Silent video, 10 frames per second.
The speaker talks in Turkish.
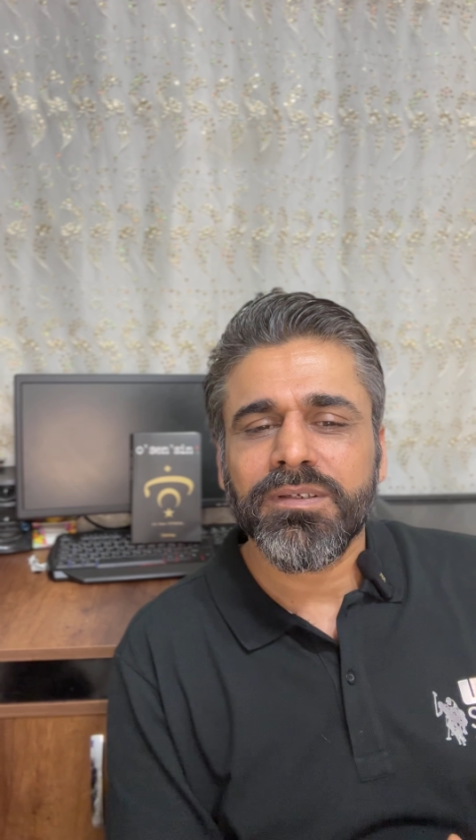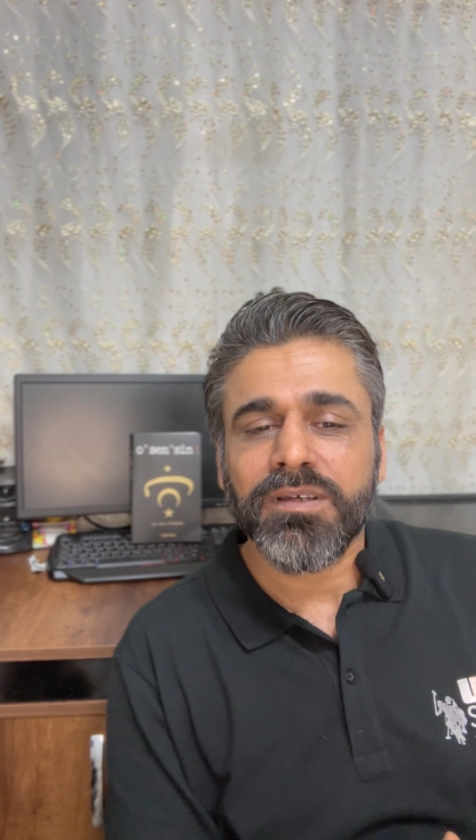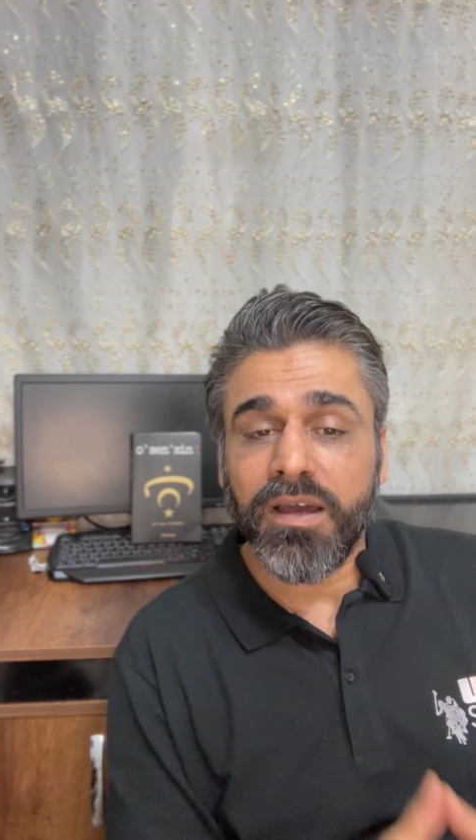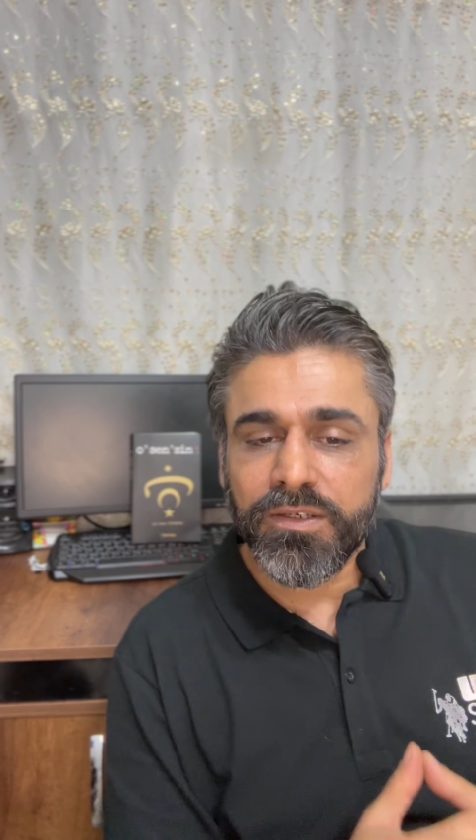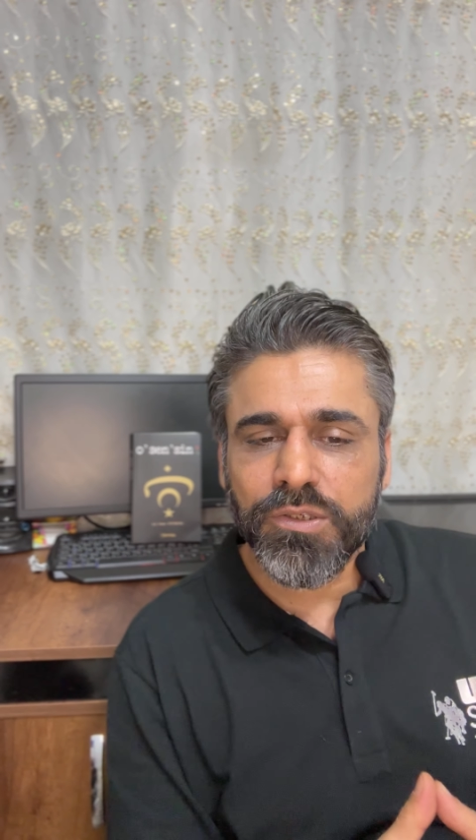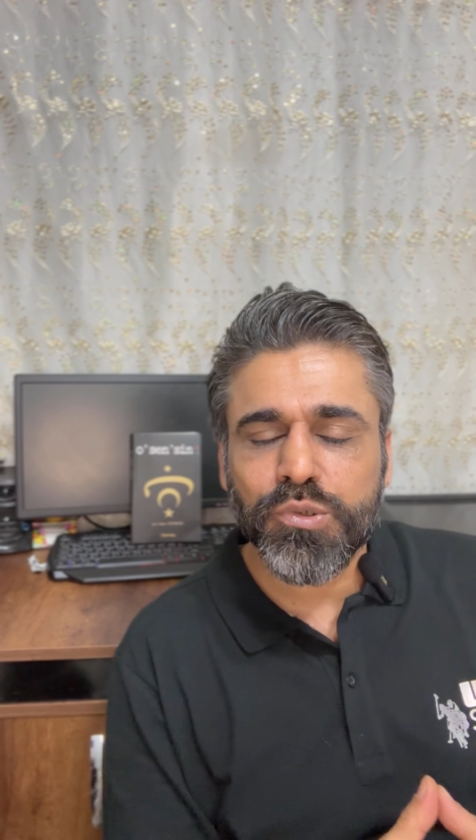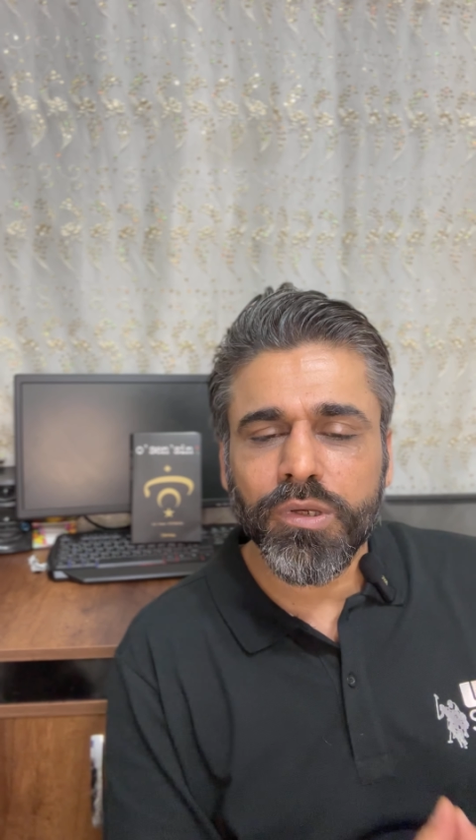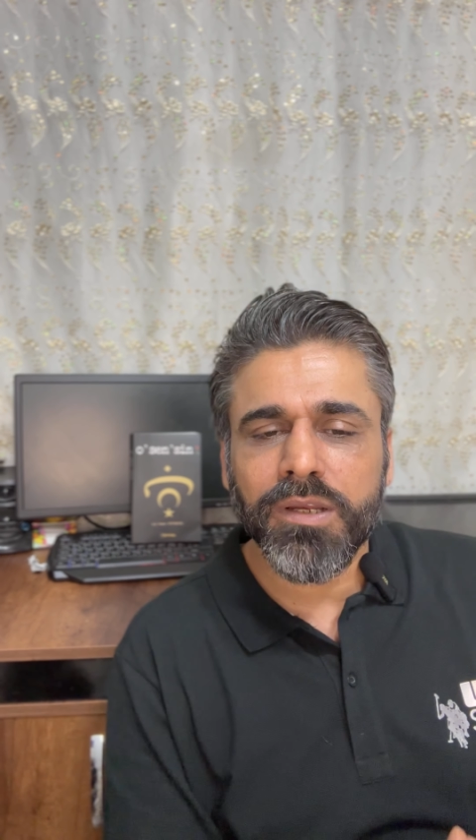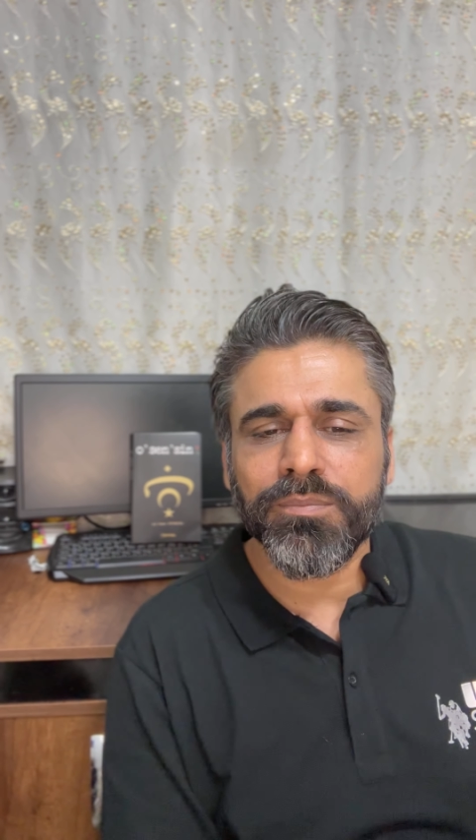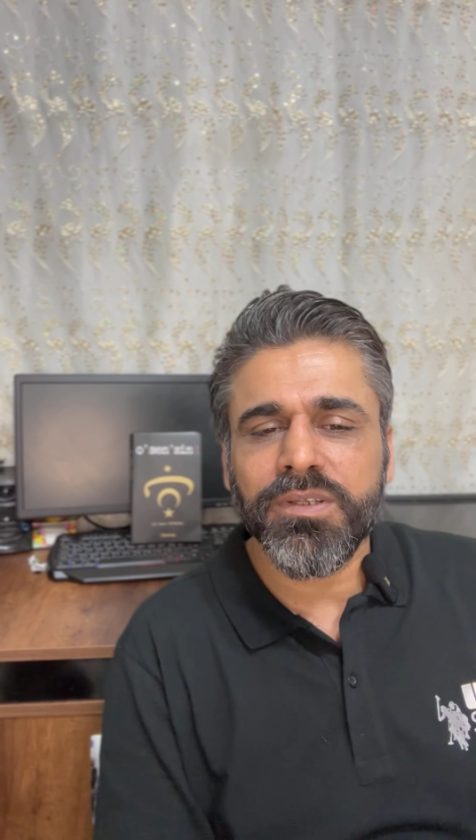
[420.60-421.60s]
Kardeş
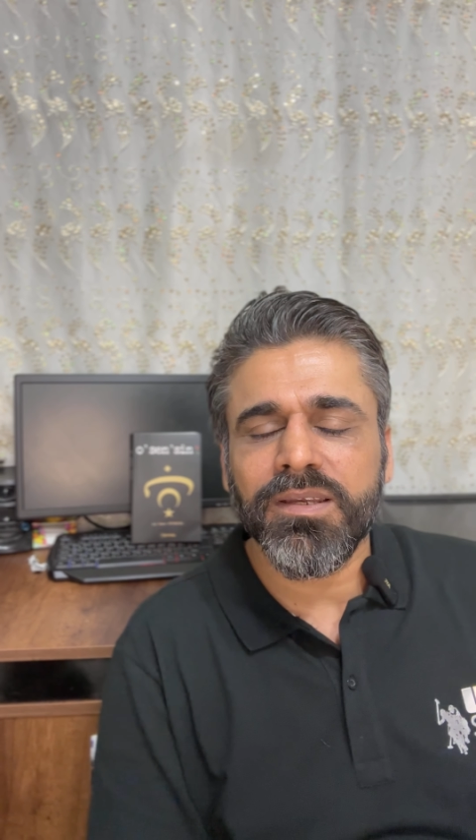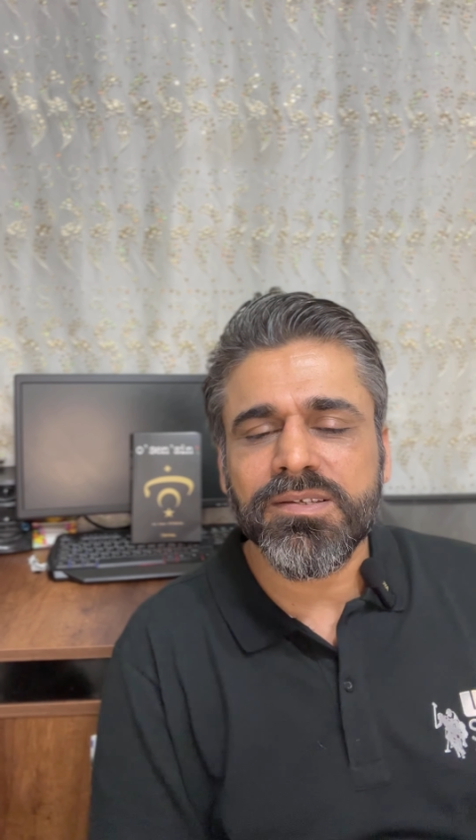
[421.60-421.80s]
olalım diyen